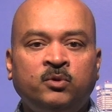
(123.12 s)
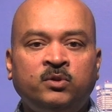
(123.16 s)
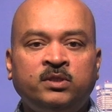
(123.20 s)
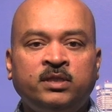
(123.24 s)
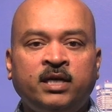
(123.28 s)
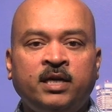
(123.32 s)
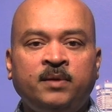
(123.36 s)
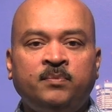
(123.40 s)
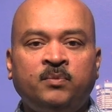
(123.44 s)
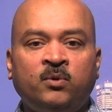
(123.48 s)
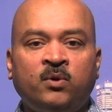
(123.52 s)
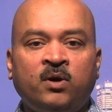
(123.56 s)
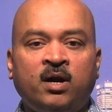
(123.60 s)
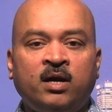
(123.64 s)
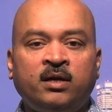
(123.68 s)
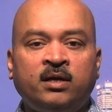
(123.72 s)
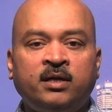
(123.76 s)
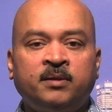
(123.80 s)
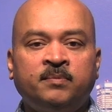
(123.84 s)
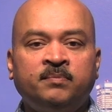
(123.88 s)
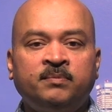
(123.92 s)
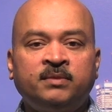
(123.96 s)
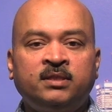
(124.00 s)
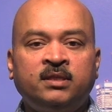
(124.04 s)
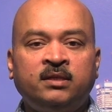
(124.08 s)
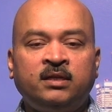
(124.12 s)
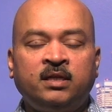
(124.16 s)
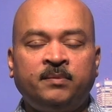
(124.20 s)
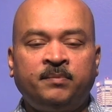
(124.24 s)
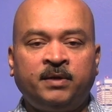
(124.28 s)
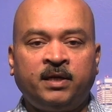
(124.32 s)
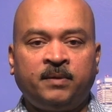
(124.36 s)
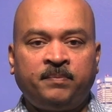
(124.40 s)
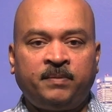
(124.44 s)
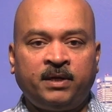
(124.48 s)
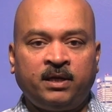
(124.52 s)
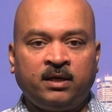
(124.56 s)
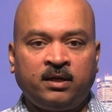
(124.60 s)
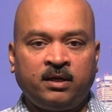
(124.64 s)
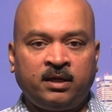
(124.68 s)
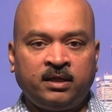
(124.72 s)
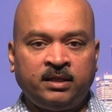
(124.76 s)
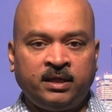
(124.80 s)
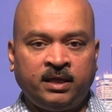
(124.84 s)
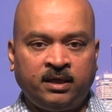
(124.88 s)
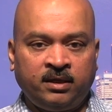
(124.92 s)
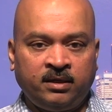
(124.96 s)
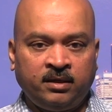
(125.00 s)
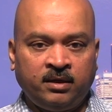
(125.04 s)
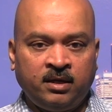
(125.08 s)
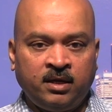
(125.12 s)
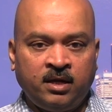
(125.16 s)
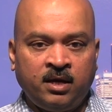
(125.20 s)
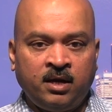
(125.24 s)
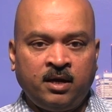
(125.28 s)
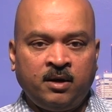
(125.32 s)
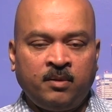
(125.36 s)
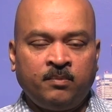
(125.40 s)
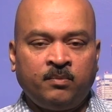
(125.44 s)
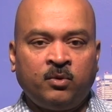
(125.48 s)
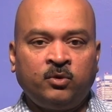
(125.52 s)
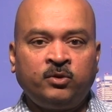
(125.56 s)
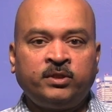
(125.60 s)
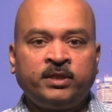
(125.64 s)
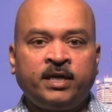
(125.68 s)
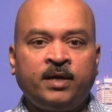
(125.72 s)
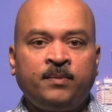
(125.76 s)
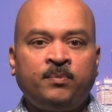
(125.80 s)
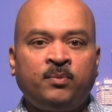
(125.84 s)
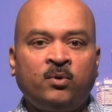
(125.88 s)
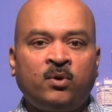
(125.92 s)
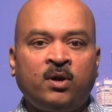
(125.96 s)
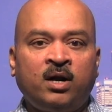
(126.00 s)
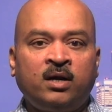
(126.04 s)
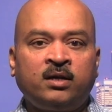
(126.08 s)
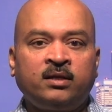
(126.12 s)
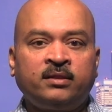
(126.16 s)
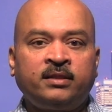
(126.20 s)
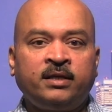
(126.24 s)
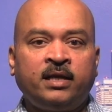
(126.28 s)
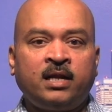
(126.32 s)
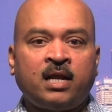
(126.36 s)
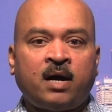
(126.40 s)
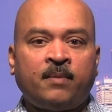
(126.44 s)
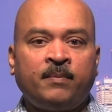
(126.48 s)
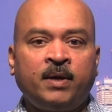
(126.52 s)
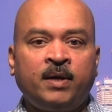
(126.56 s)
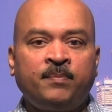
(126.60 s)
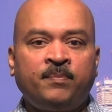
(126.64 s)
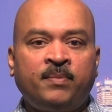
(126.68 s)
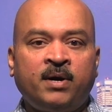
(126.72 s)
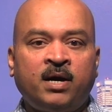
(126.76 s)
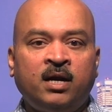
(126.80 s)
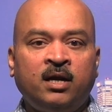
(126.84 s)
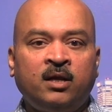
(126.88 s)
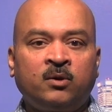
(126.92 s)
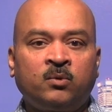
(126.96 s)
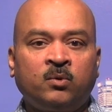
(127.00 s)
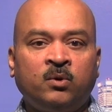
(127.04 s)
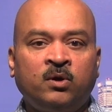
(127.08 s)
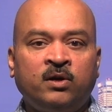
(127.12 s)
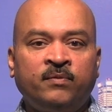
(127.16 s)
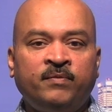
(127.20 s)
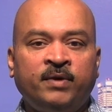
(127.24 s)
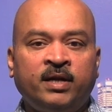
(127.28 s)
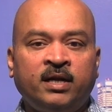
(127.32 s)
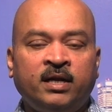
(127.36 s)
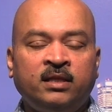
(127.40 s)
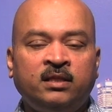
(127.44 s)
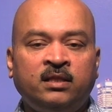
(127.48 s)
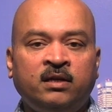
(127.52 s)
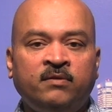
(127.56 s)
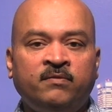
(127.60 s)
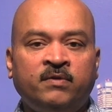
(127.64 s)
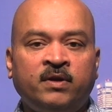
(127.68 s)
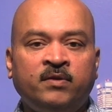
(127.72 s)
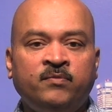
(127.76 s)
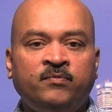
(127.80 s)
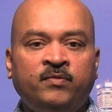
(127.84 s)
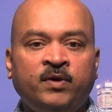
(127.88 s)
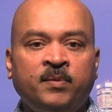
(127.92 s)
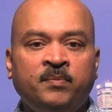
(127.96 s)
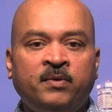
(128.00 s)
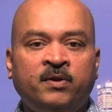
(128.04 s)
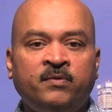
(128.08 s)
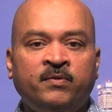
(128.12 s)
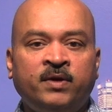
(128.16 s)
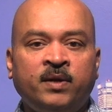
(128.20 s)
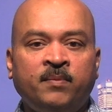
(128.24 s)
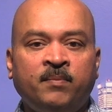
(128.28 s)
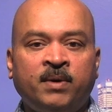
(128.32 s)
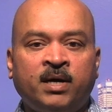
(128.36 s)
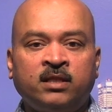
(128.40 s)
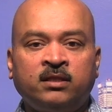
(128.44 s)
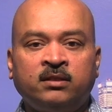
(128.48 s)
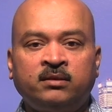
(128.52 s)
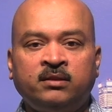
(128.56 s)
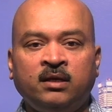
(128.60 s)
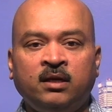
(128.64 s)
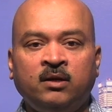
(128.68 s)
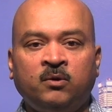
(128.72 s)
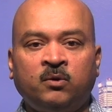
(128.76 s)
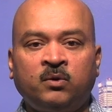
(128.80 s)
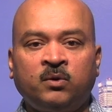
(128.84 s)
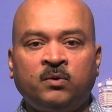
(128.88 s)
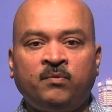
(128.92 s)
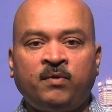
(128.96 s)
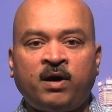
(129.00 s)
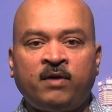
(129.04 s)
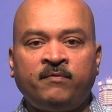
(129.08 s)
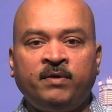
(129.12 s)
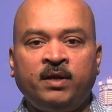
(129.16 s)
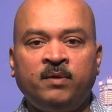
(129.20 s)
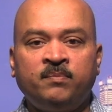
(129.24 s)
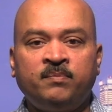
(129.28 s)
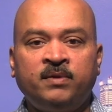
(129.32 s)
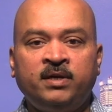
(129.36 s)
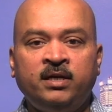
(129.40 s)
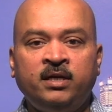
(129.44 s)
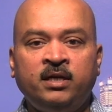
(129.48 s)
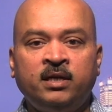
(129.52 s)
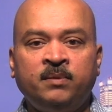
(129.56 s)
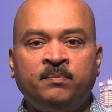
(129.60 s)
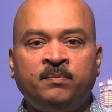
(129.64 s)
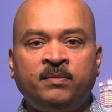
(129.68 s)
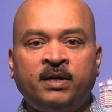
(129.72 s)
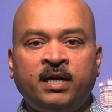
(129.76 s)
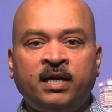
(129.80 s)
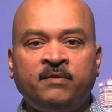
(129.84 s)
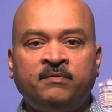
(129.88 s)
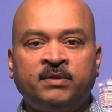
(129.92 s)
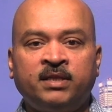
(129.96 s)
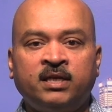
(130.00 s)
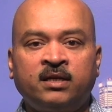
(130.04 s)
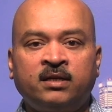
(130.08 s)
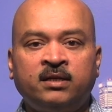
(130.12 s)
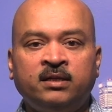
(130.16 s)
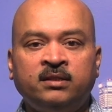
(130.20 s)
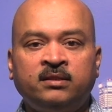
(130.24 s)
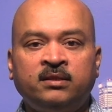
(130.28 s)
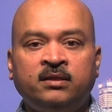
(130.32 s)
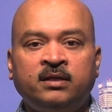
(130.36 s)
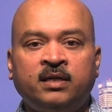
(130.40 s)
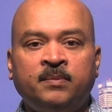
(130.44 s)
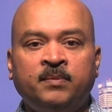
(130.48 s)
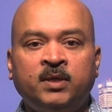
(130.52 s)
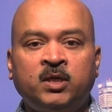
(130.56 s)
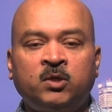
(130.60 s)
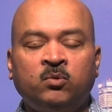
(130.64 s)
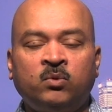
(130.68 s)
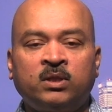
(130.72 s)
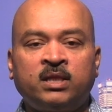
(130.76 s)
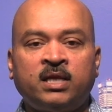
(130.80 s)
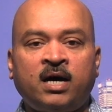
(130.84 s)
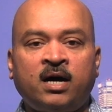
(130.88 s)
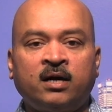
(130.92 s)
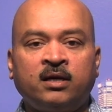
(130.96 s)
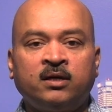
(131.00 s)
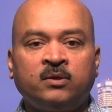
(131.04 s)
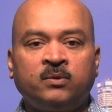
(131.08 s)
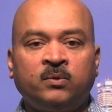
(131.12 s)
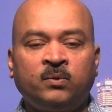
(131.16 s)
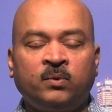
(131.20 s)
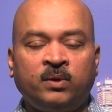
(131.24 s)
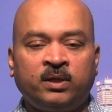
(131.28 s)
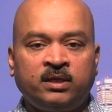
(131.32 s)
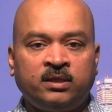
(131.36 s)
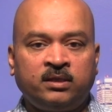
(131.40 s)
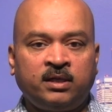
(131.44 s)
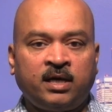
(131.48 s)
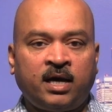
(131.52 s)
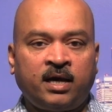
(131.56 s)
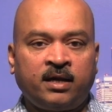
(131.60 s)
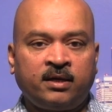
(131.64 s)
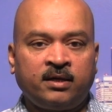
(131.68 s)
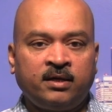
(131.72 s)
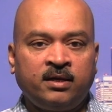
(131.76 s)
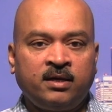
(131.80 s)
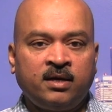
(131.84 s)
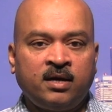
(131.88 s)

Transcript: முற்றுகை போராட்டம் திட்டமிடப்படுகிறது முற்றுகை போராட்டத்தின் அமைப்பாளர் ஒருவர் எதிர்வரும் பிப்ரவரி மாதத்தில் ஒட்டோவாவில் மீண்டும் இணைவதற்கு திட்டமிட்டுள்ளதாக கூறுகின்றார்